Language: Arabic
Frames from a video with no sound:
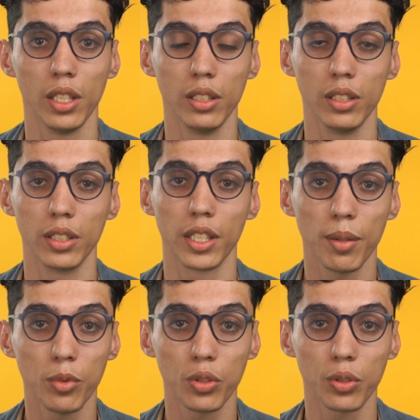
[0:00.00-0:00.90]

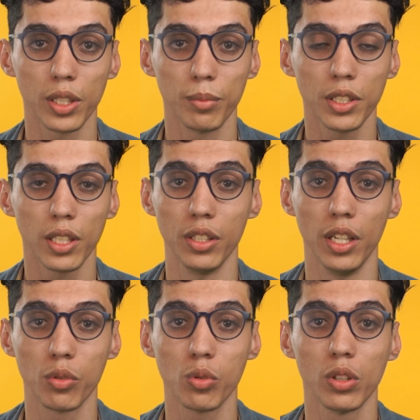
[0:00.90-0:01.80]
جيمين تورنمنت
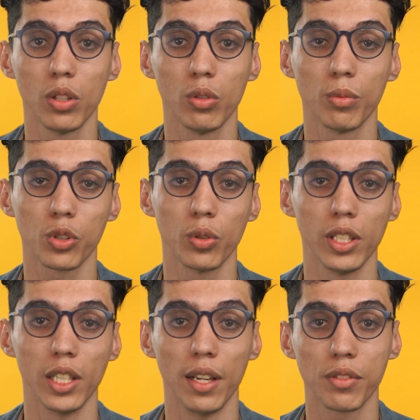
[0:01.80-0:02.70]
نحوسو نديروهم
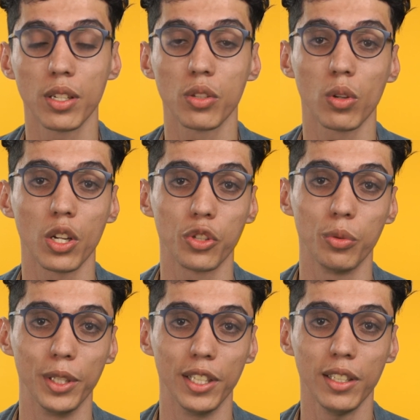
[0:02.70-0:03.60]
شغل عفسه يسولاجيو
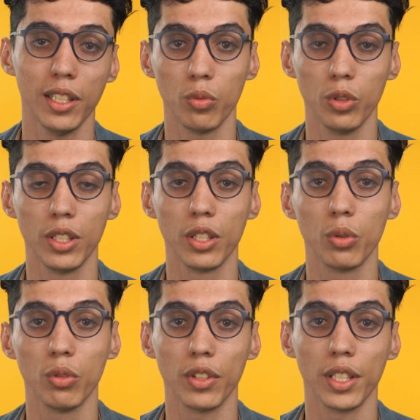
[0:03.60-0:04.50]
بها وين
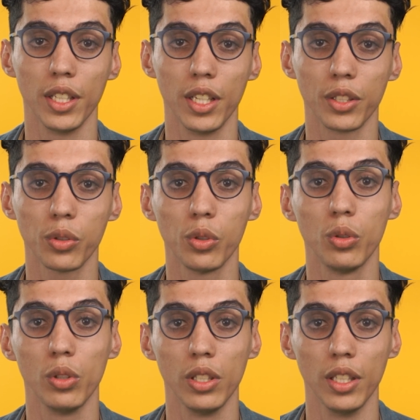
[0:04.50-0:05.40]
يكونوا فيها دي غانيون
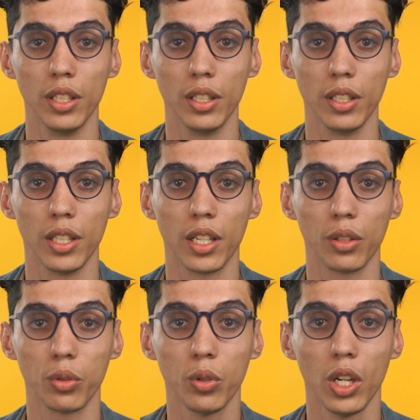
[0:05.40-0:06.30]
يدو لي لي
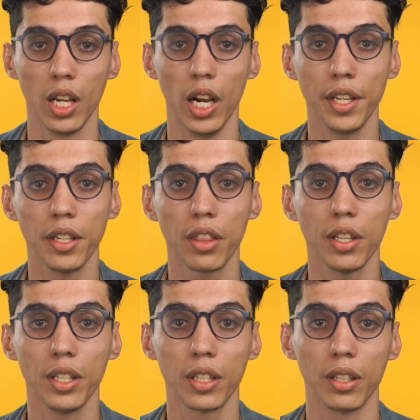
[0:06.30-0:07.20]
كادو عندنا
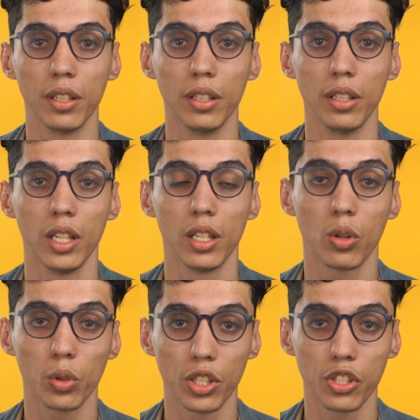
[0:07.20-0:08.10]
ثانيك
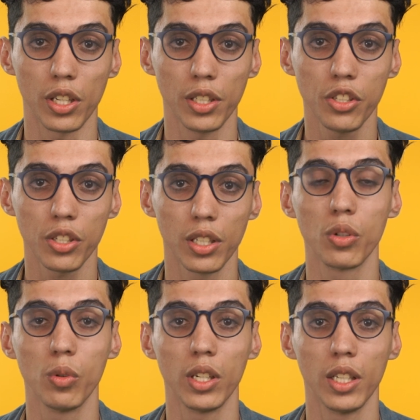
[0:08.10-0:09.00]
كودينغ تشالنج
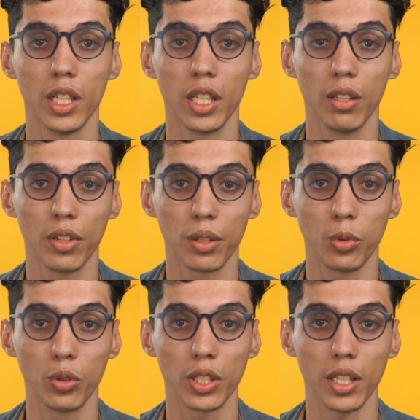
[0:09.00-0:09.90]
هو
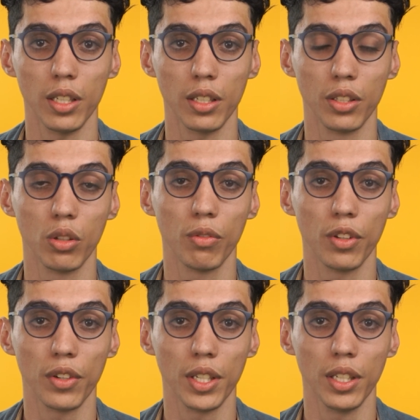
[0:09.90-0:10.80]
ايفينمون تاع نديرو
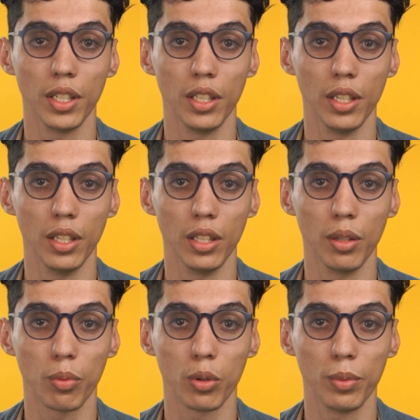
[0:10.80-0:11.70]
فيه فاني دي
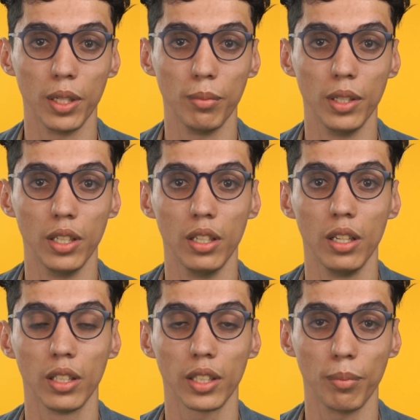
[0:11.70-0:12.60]
دي بروبليم آه،
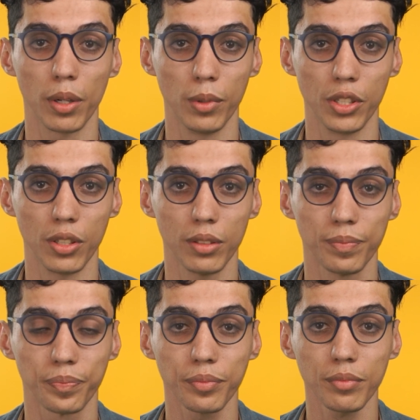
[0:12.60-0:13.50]
تاع برمجه
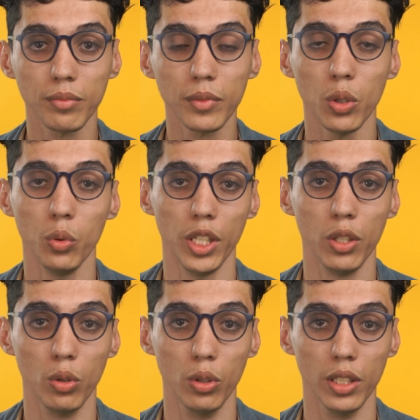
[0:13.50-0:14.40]

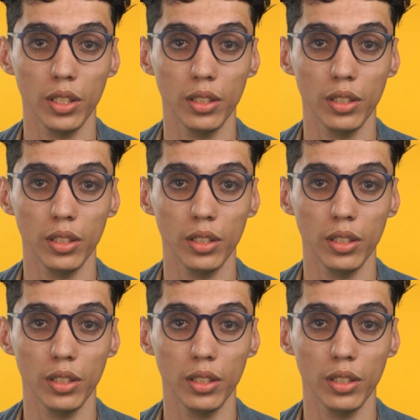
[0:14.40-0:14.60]
ويحلوه